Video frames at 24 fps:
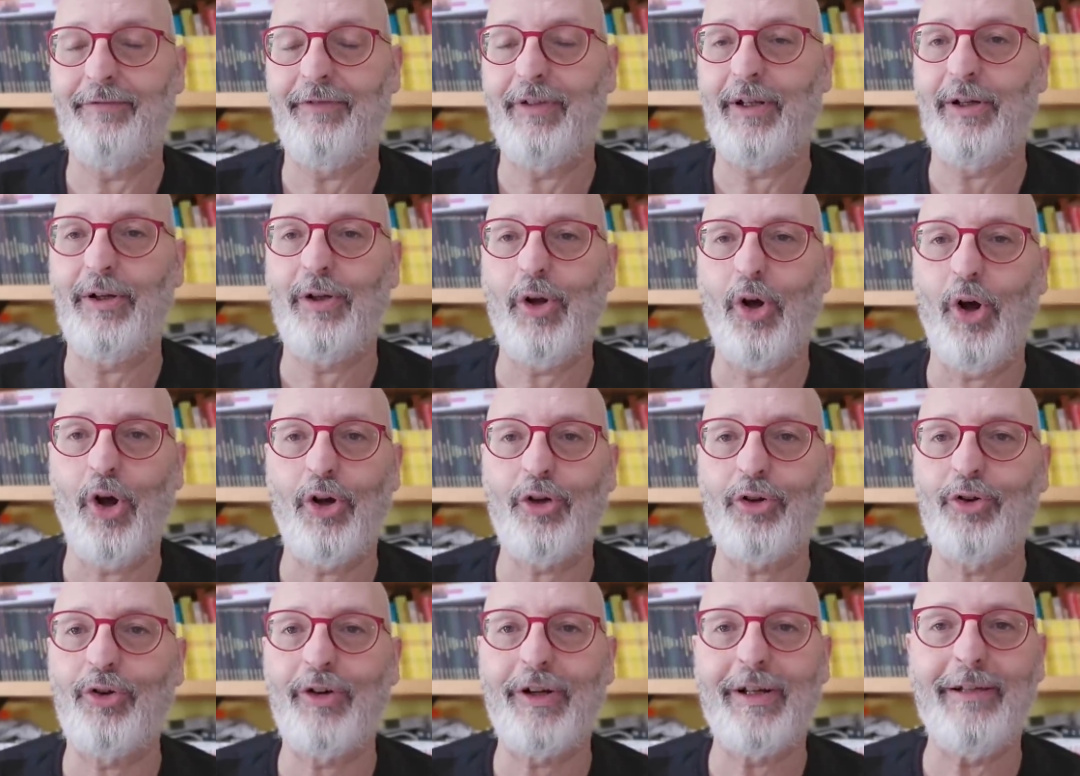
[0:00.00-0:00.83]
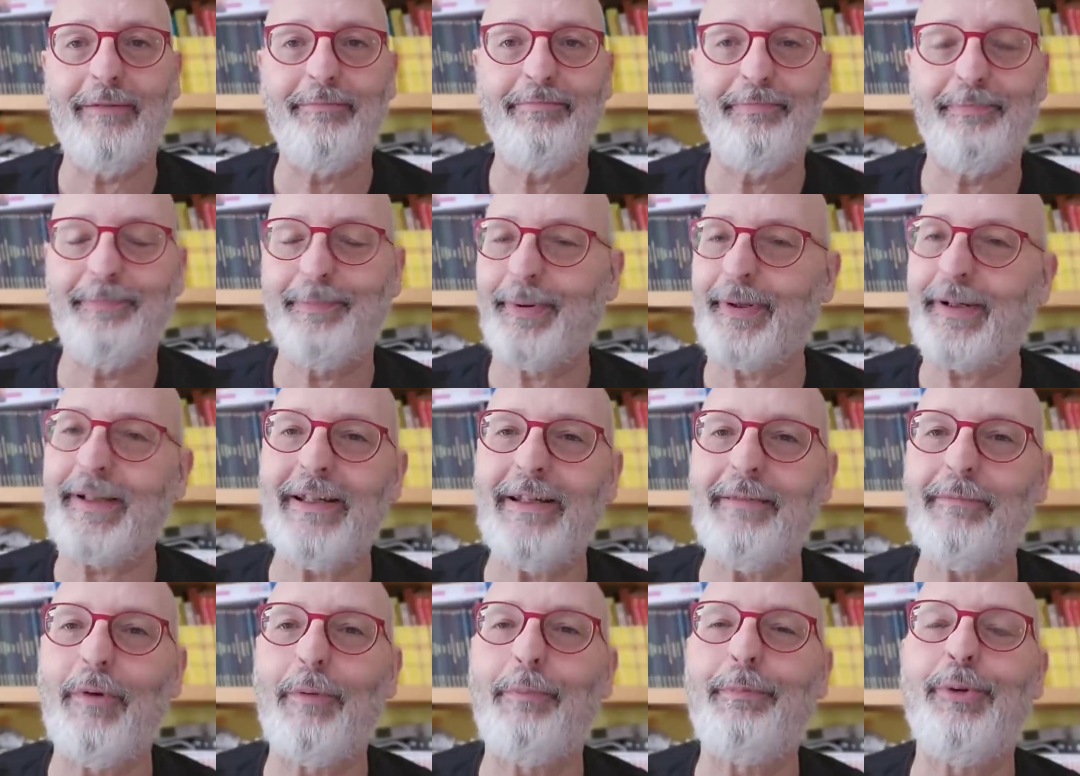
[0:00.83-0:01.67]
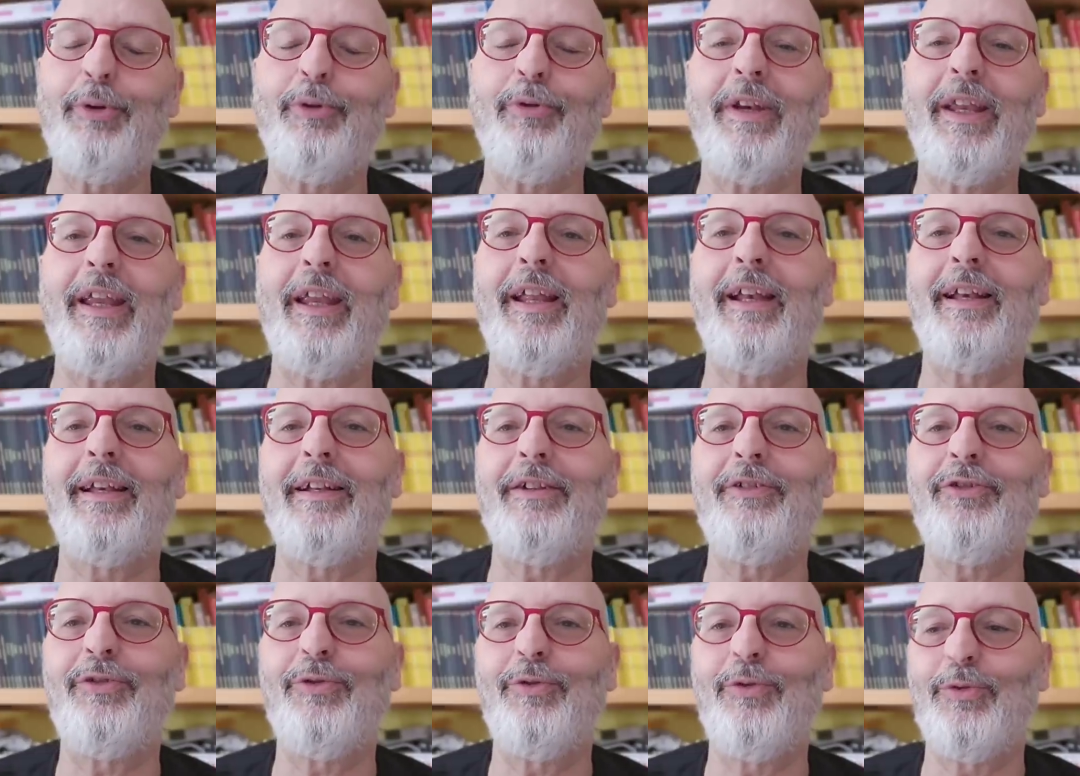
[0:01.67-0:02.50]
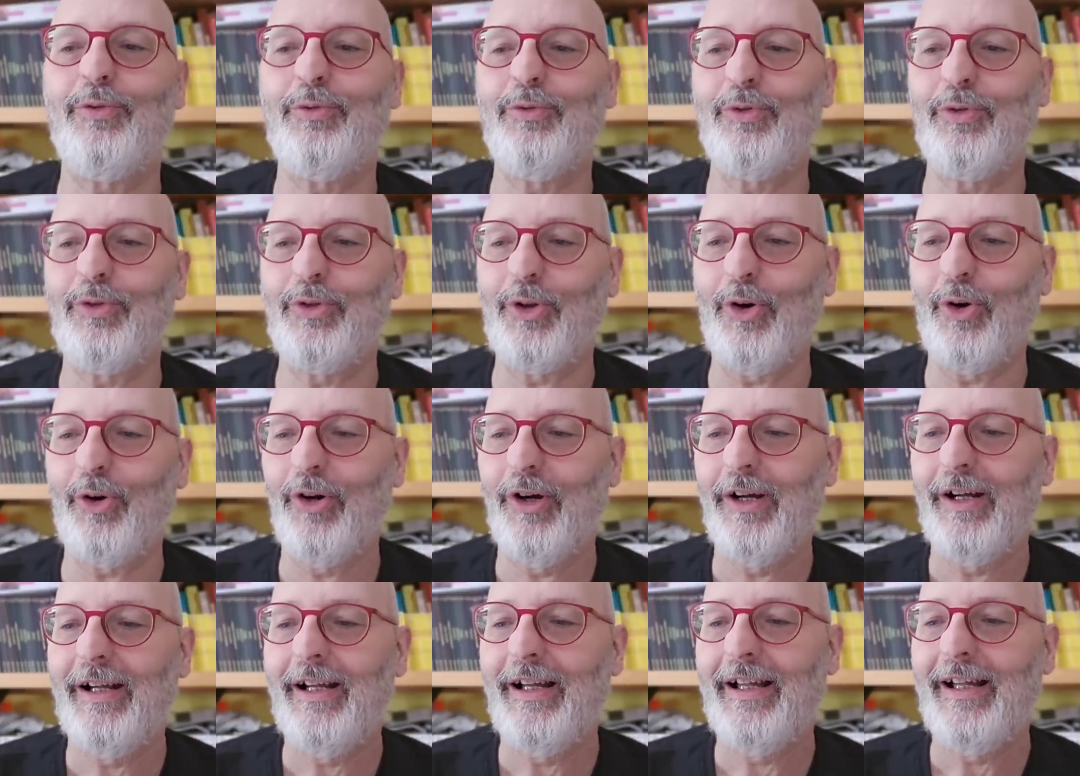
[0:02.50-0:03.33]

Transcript: vi ricordo che il primo pioniere in assoluto